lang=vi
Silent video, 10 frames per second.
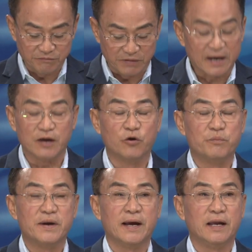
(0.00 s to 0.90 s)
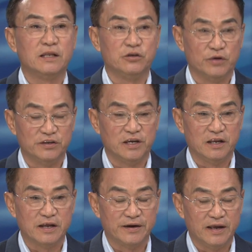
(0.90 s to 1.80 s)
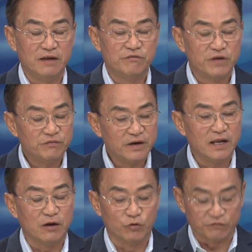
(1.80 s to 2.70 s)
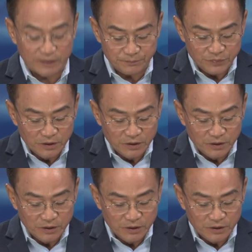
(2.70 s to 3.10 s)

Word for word: và ngày hôm nay thì chuyện gì đã đến với vấn đề luật pháp